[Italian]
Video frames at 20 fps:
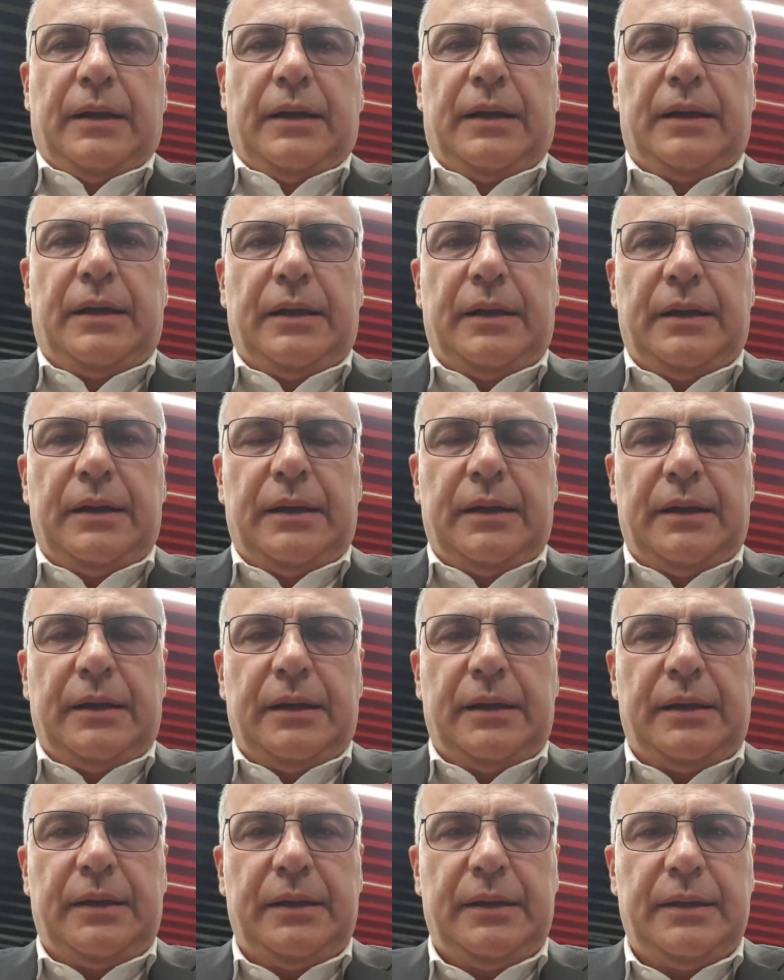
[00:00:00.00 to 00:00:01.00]
Uh,
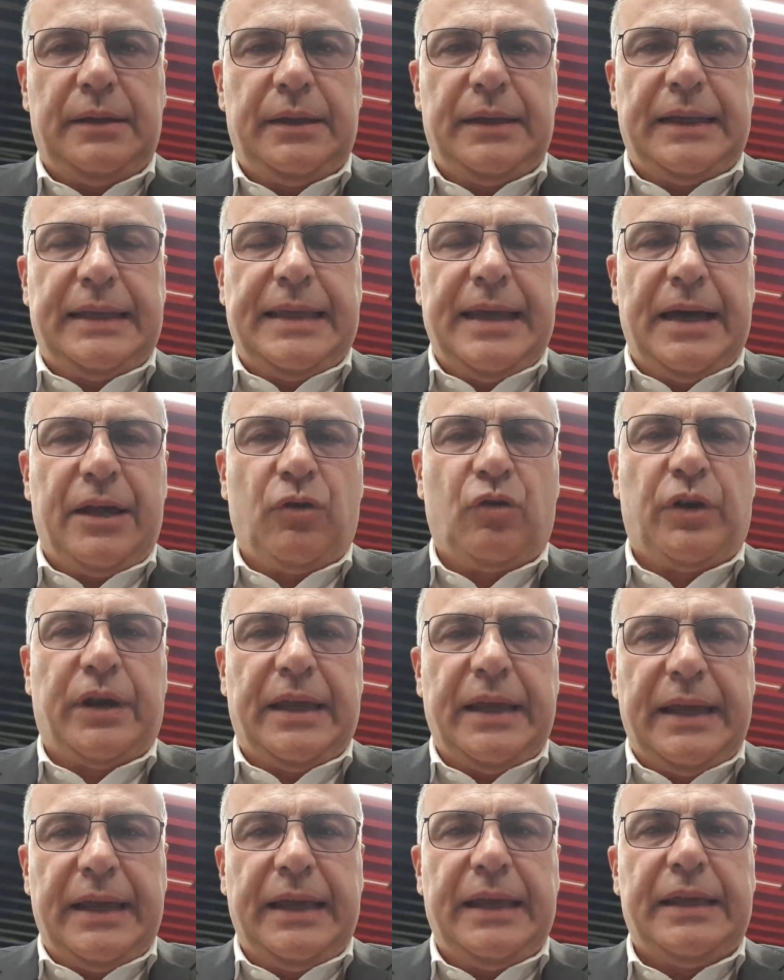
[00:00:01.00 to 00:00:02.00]
è chiaro
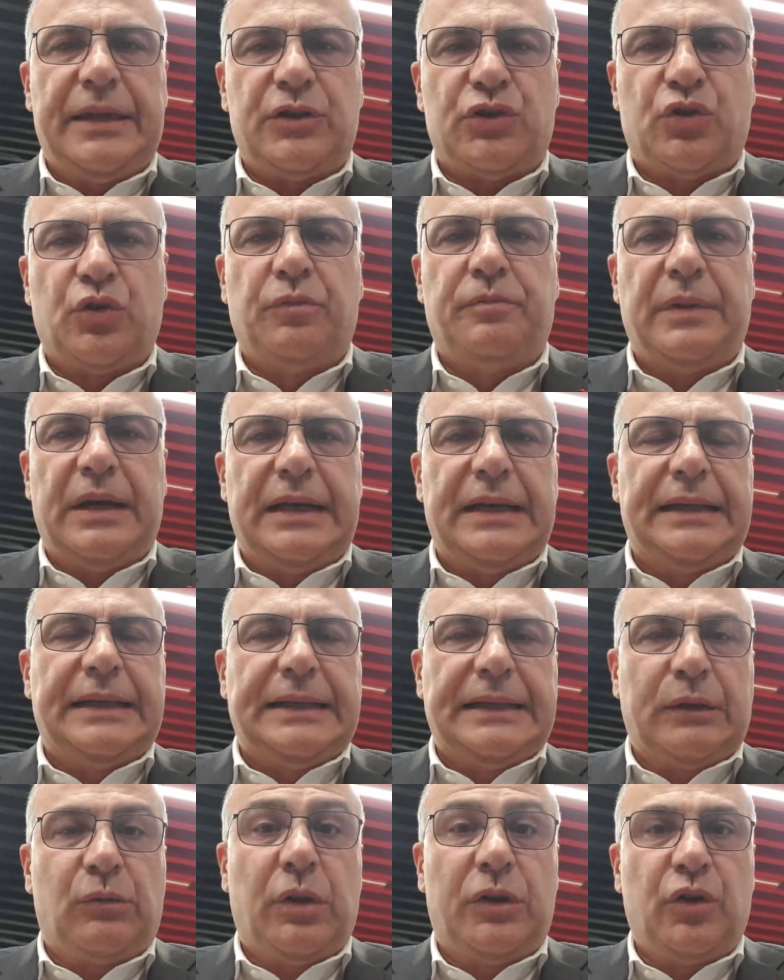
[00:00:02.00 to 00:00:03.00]
che,
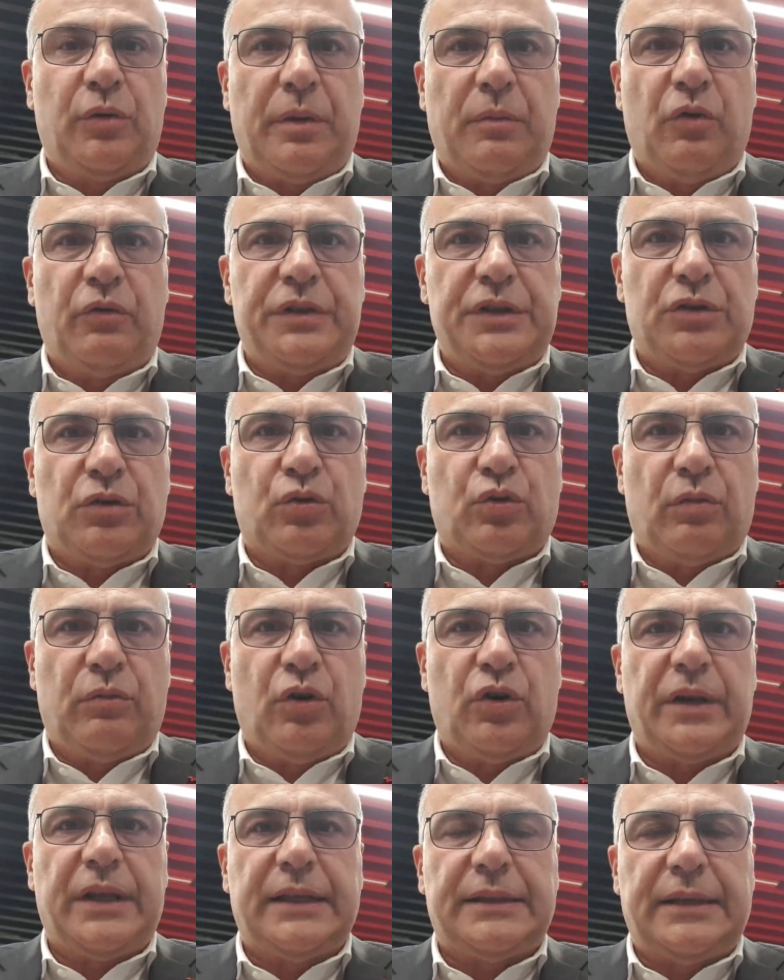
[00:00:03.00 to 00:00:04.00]
insomma, quando abbiamo visto
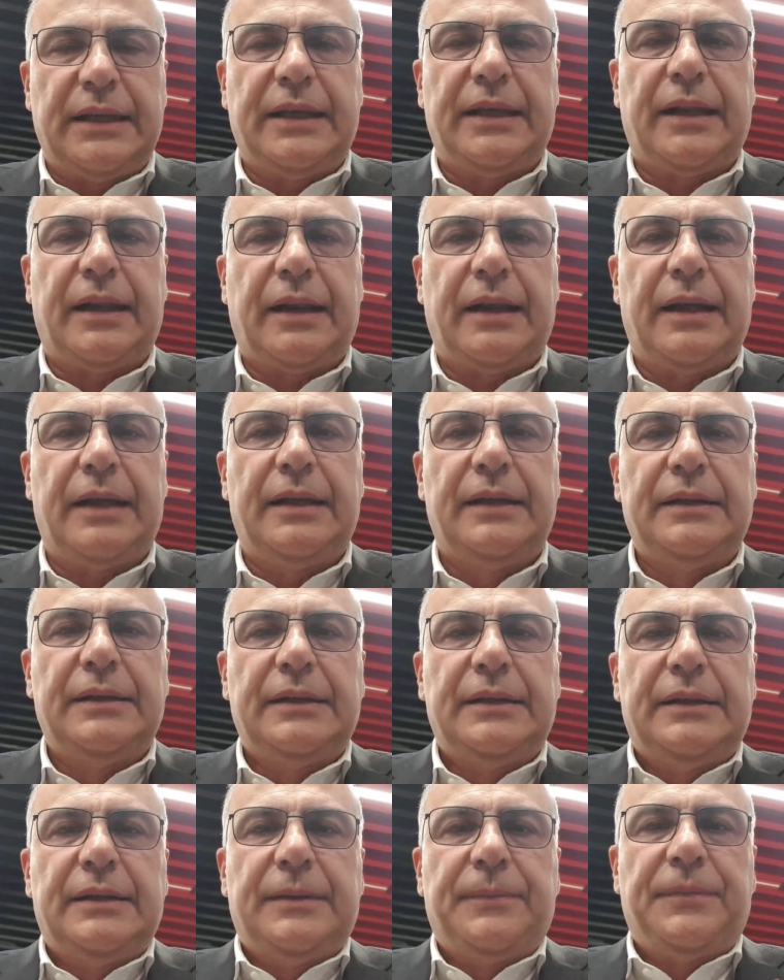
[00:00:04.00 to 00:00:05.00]
Tomori a terra
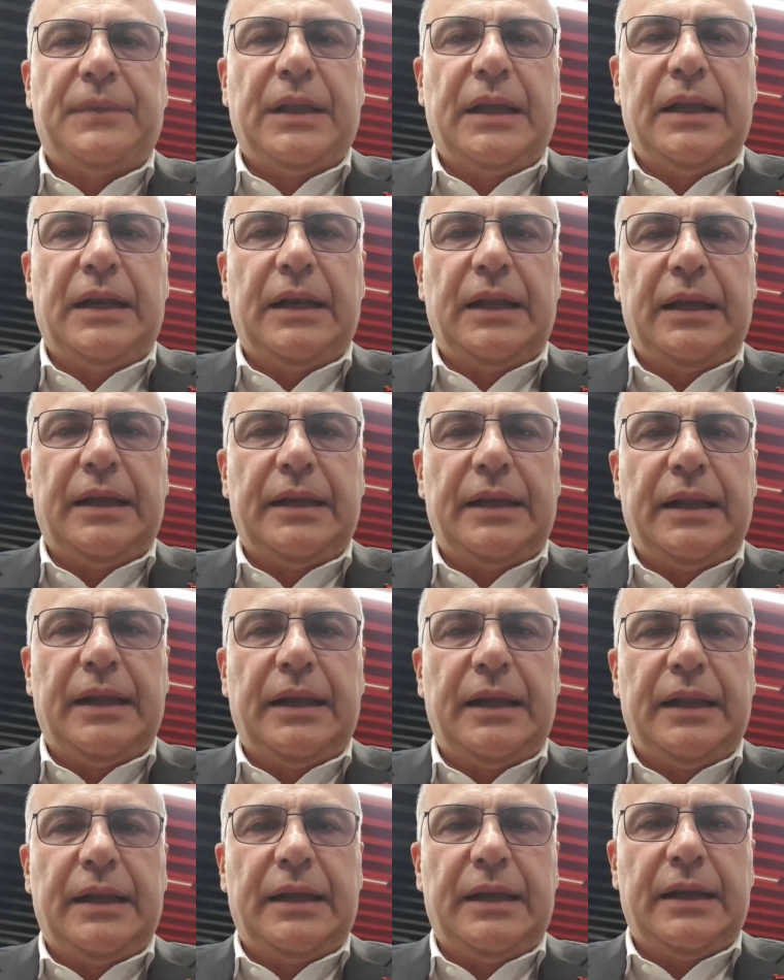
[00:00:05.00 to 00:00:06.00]
nel,
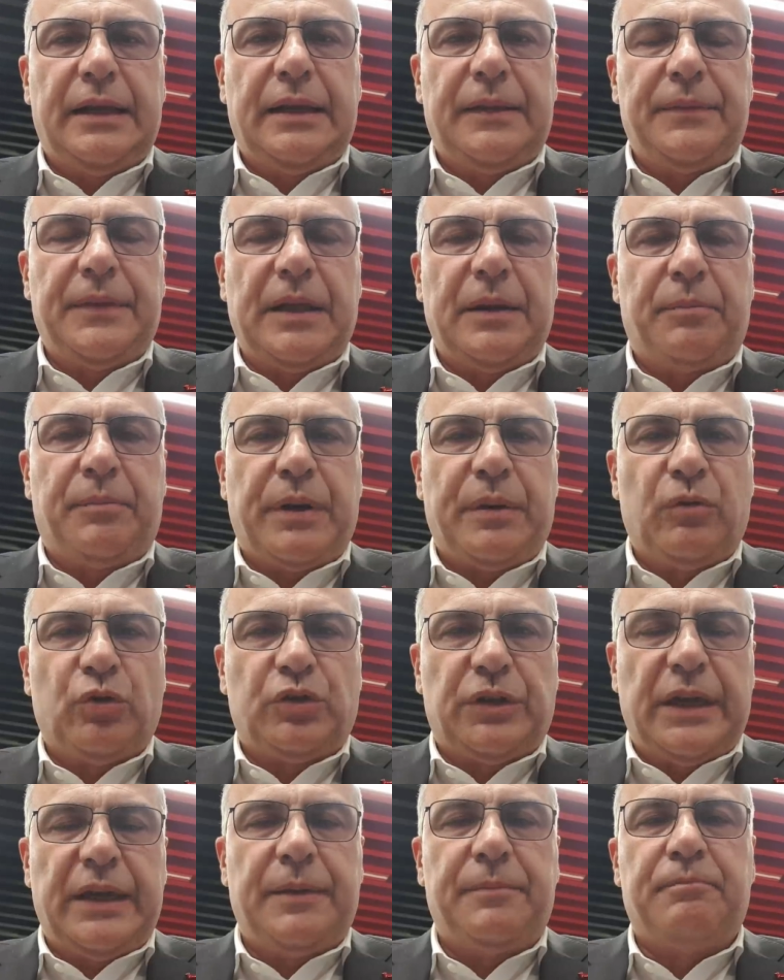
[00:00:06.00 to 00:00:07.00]
nel, nel, primo
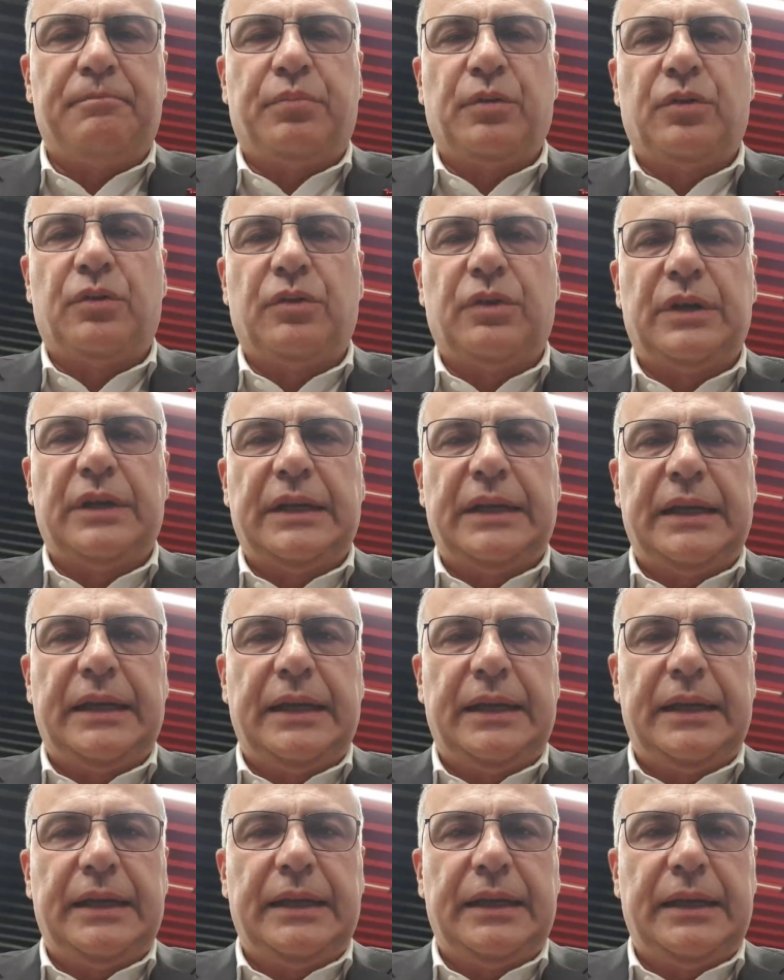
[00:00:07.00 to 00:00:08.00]
tempo
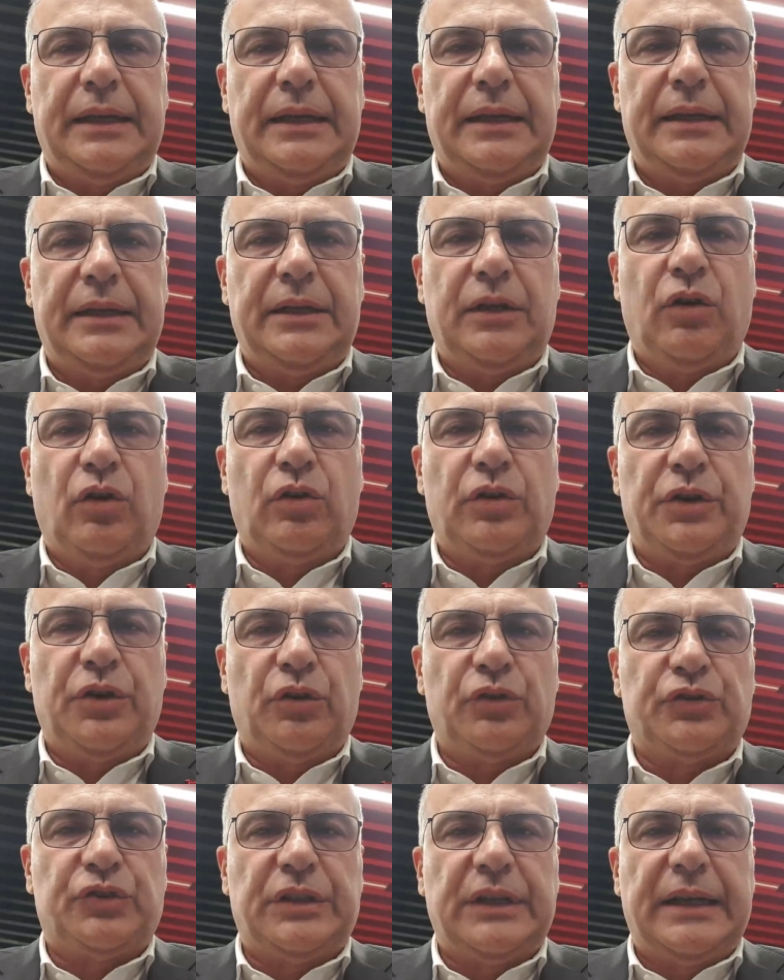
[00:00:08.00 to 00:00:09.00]
e il gol di
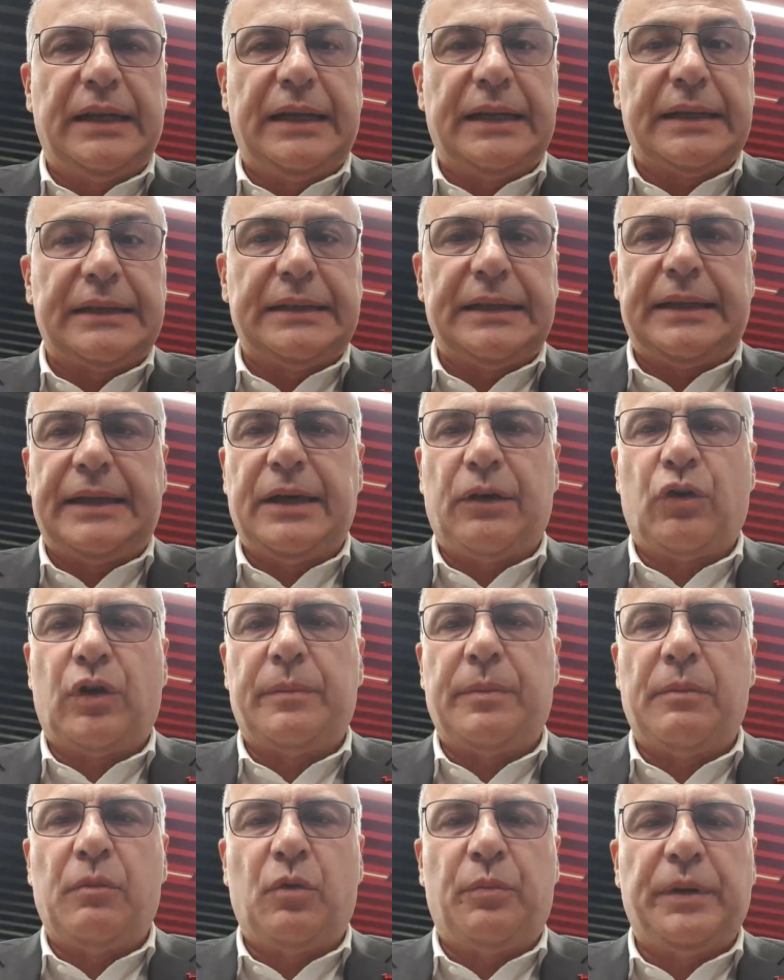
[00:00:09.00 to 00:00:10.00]
Ostigard è chiaro che
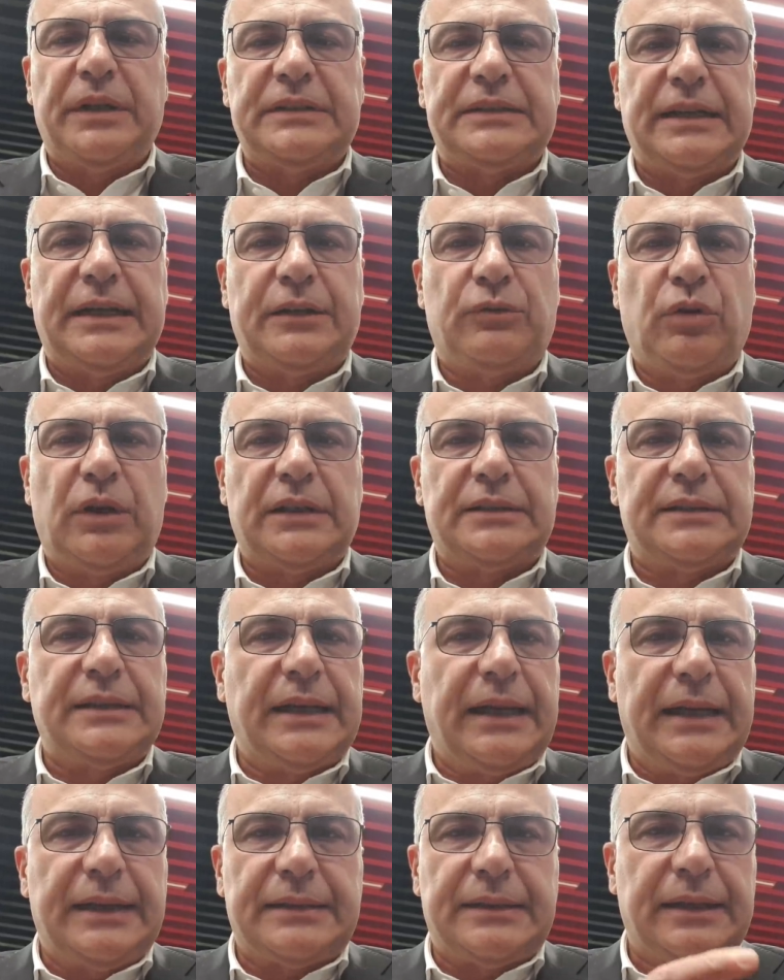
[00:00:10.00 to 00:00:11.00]
abbiamo pensato alla
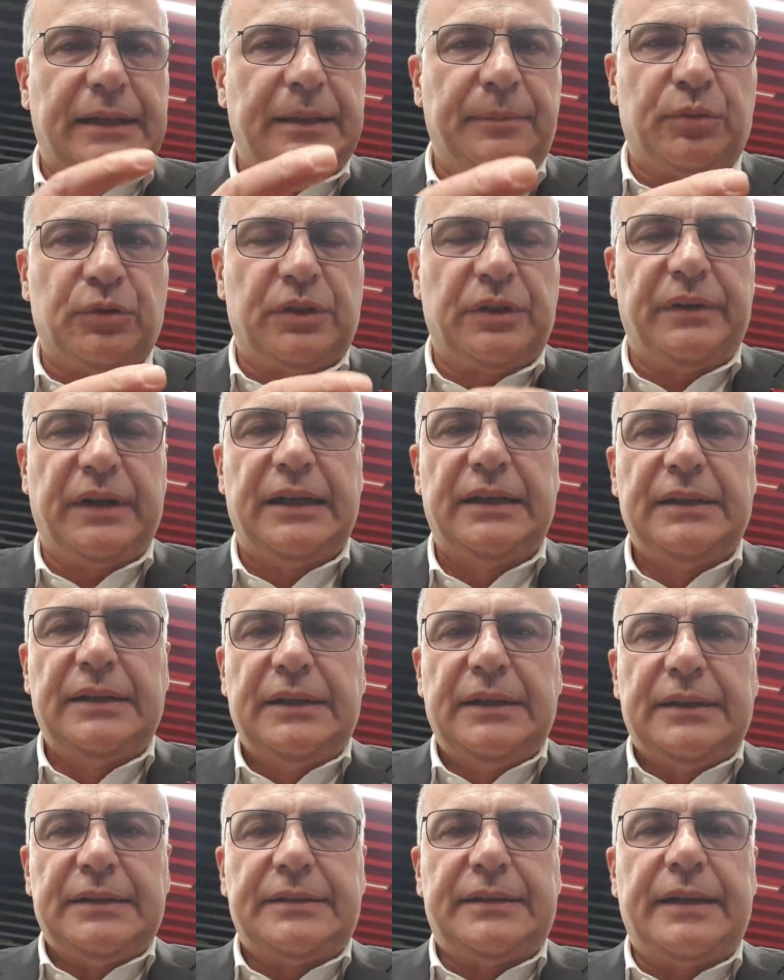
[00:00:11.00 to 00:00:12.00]
serata che poteva
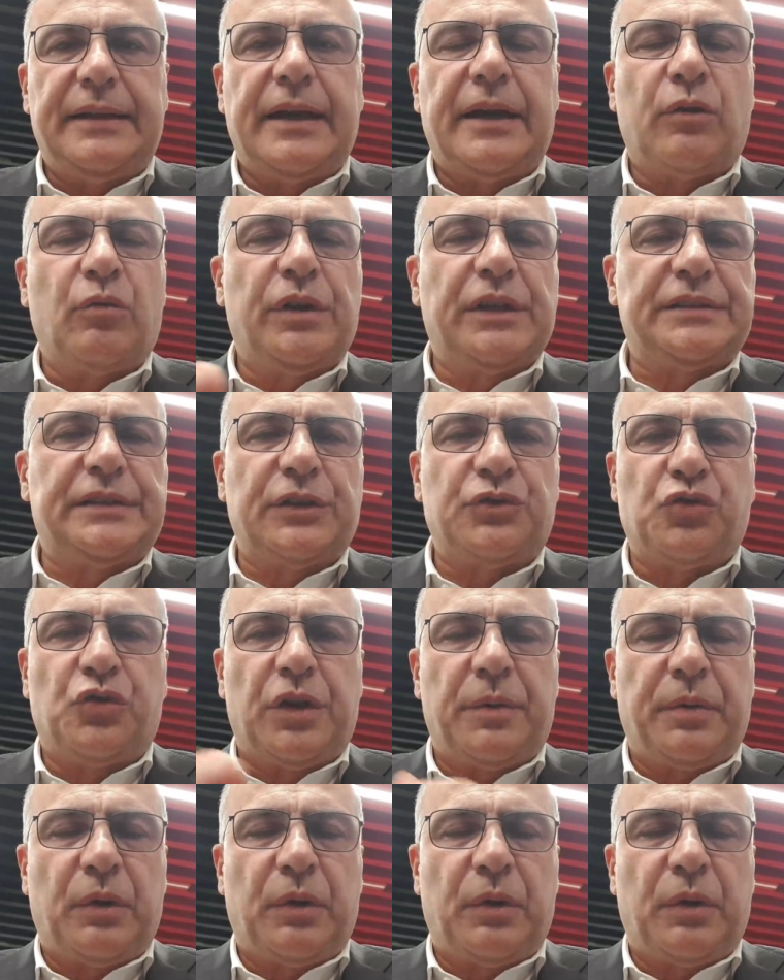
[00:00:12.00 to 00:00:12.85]
segnare una stagione.